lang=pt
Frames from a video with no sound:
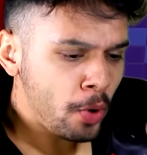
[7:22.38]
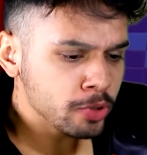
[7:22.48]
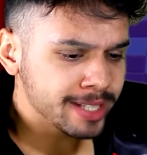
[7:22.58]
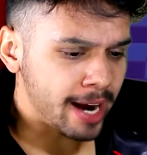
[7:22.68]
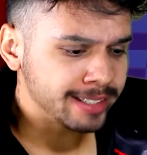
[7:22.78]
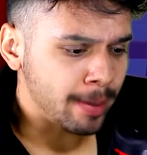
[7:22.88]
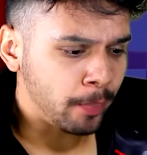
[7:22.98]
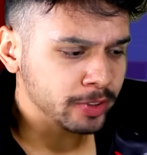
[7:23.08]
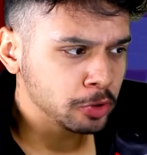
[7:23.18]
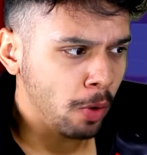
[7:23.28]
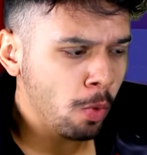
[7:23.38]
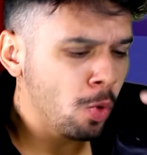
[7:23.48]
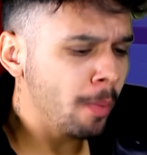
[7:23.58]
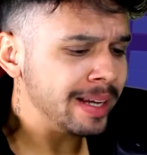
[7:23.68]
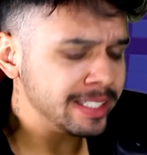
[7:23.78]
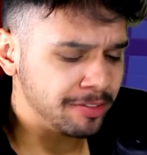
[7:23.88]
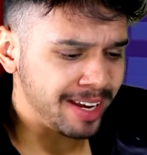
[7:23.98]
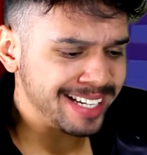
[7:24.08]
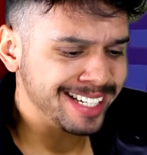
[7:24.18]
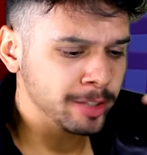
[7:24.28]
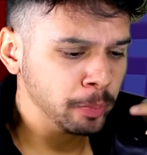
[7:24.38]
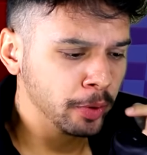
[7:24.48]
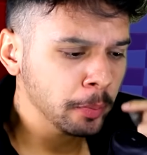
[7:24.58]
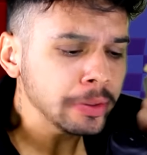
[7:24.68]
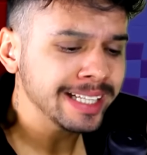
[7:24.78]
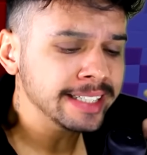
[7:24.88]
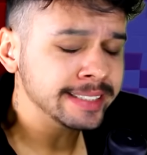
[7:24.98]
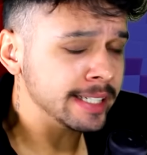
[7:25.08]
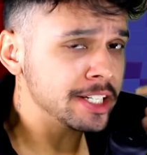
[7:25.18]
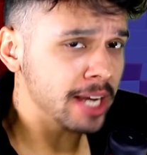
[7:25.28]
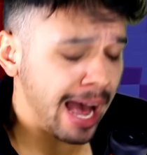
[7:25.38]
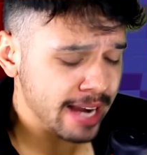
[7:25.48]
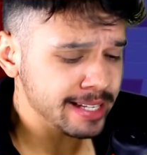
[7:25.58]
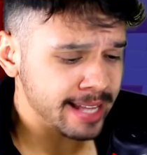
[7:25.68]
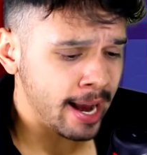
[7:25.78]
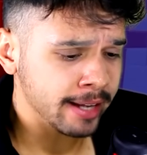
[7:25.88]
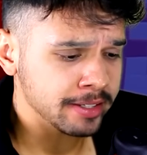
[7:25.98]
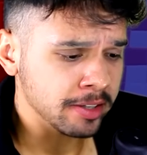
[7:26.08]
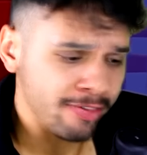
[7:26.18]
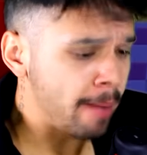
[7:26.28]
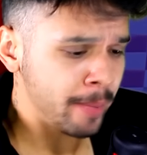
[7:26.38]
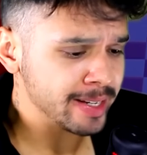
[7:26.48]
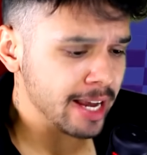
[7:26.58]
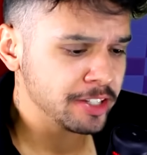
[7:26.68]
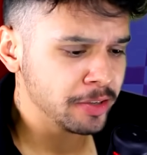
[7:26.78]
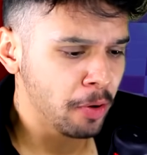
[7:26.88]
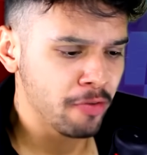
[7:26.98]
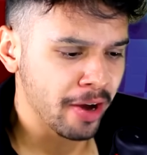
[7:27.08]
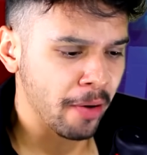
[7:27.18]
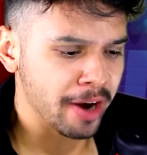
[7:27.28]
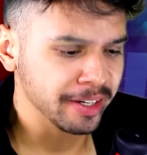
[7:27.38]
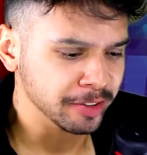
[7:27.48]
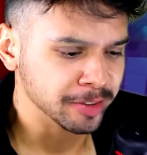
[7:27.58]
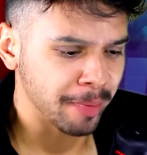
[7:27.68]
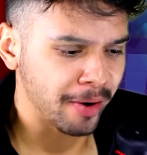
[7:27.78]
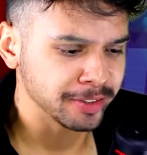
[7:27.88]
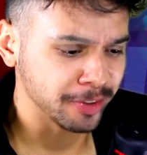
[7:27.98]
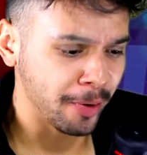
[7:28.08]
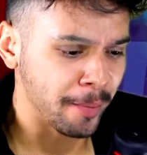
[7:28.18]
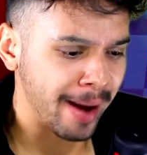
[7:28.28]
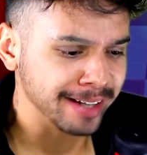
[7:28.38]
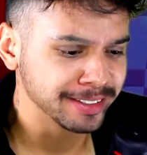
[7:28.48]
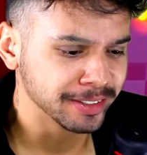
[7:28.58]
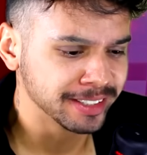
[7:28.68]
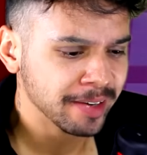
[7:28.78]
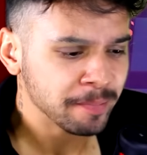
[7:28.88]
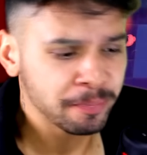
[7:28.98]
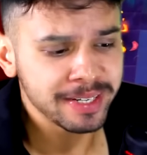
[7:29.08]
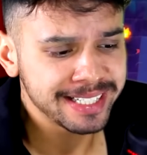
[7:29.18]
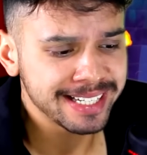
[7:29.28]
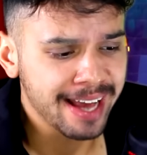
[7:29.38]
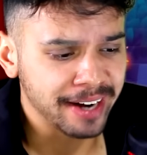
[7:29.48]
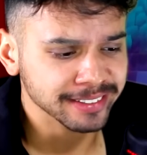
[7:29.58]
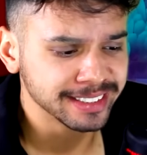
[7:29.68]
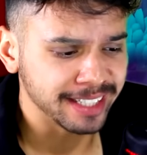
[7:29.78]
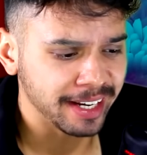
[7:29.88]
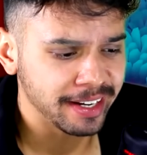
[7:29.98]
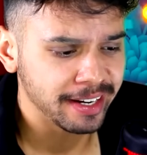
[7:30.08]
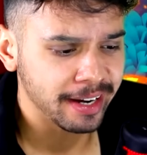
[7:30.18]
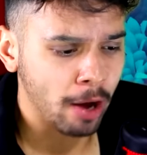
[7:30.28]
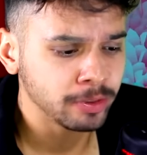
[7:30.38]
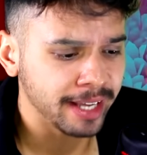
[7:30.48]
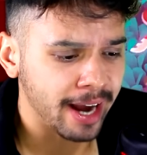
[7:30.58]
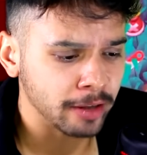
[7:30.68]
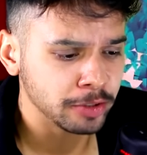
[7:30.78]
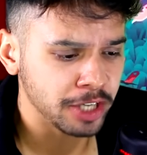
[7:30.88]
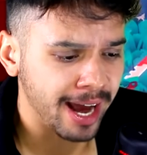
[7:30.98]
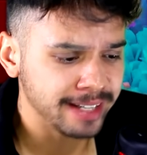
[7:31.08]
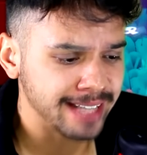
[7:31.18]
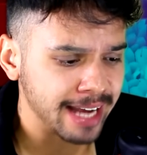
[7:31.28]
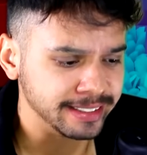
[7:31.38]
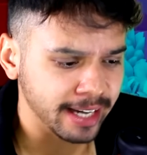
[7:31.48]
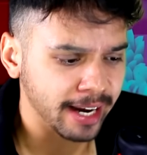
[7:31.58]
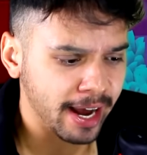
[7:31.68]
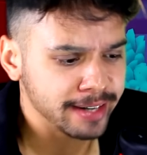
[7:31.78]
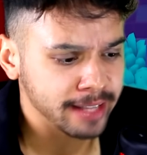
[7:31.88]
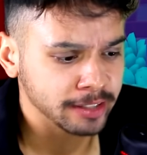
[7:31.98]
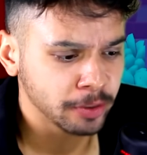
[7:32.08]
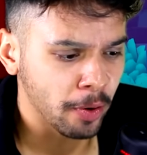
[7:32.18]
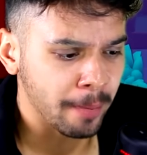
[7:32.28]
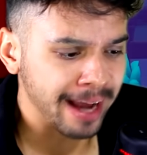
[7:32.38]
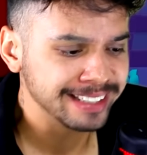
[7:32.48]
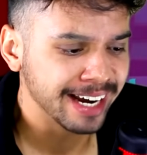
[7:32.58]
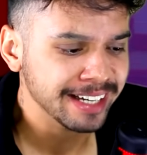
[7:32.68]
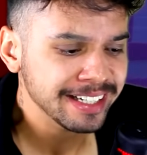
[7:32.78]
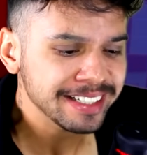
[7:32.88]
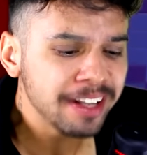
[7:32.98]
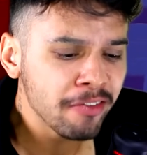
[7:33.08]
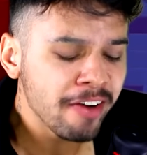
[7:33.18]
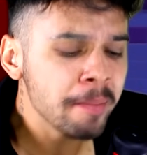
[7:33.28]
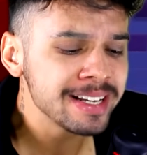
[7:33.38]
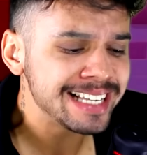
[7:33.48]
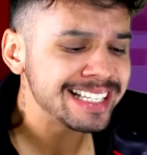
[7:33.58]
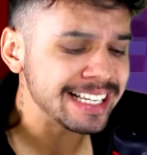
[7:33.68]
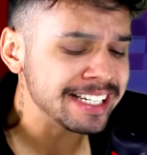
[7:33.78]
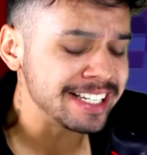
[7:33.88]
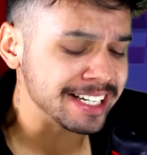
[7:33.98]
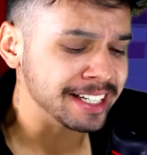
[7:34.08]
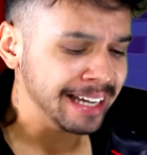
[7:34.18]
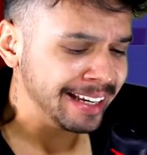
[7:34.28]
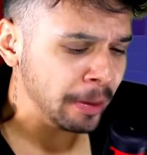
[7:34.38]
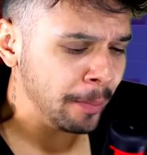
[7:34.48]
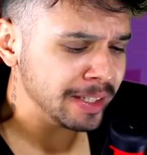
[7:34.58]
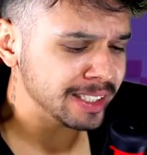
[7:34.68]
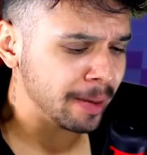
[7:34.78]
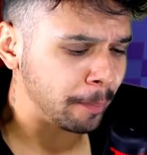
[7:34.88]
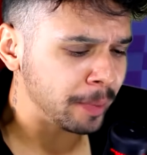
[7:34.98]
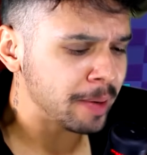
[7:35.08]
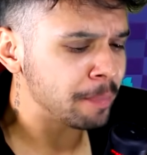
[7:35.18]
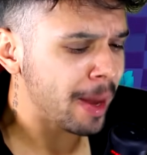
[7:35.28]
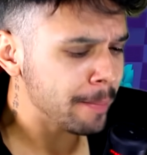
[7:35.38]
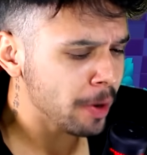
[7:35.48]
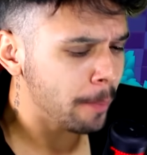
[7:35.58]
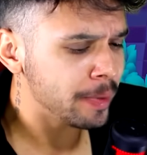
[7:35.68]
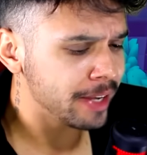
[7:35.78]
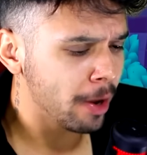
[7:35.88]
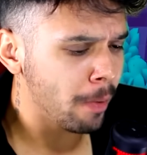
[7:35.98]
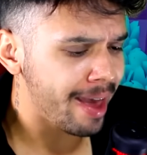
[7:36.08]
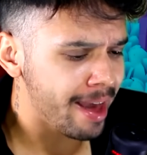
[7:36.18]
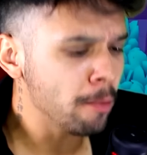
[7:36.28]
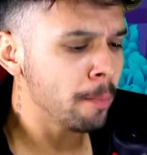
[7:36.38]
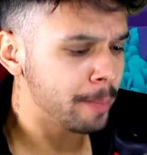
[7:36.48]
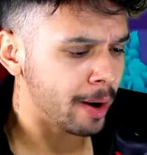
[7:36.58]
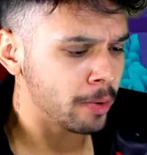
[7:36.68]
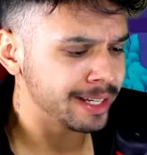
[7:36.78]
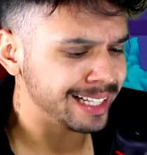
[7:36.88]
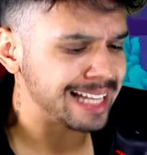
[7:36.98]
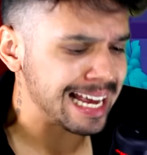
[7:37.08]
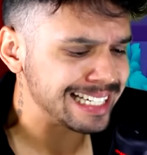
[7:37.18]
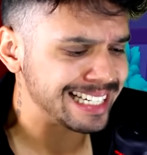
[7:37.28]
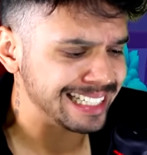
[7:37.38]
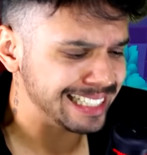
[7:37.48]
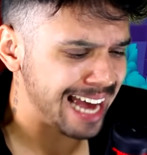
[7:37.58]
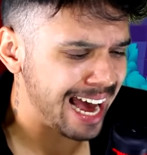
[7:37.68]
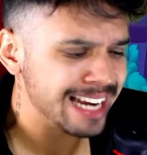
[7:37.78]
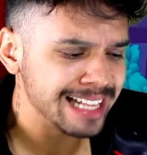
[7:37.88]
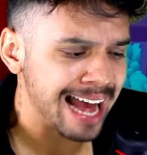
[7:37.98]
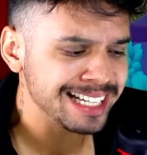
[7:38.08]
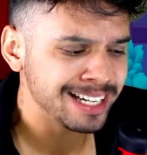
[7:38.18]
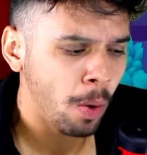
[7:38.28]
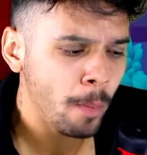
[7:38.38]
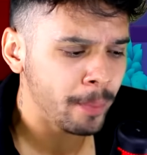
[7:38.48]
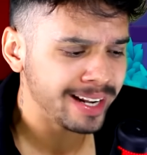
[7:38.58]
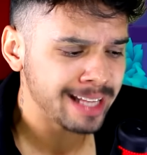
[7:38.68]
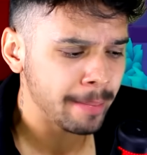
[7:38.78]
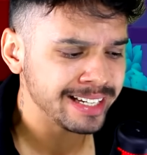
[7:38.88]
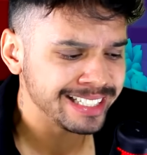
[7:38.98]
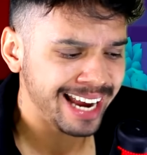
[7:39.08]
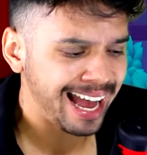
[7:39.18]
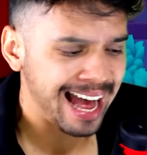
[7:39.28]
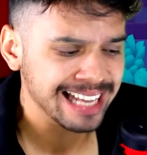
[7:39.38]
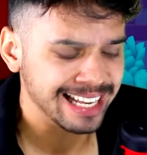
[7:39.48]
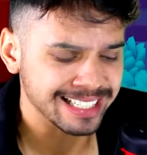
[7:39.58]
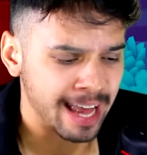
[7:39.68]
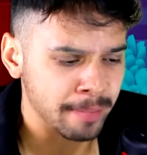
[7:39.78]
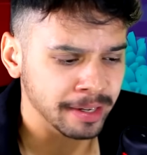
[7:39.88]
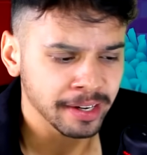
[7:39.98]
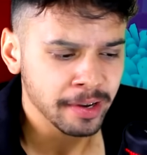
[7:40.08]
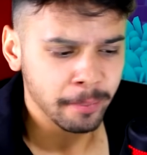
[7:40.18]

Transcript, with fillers: O Brawl Stars já passou algumas vezes por mudanças de raridades e vai passar de novo agora que os Brawlers cromáticos precisarão ser alterados de raridade, já que a raridade cromática não vai mais existir. Eu Mr. P, na minha opinião, é um Brawler que tá assim na raridade completamente errada, sabe?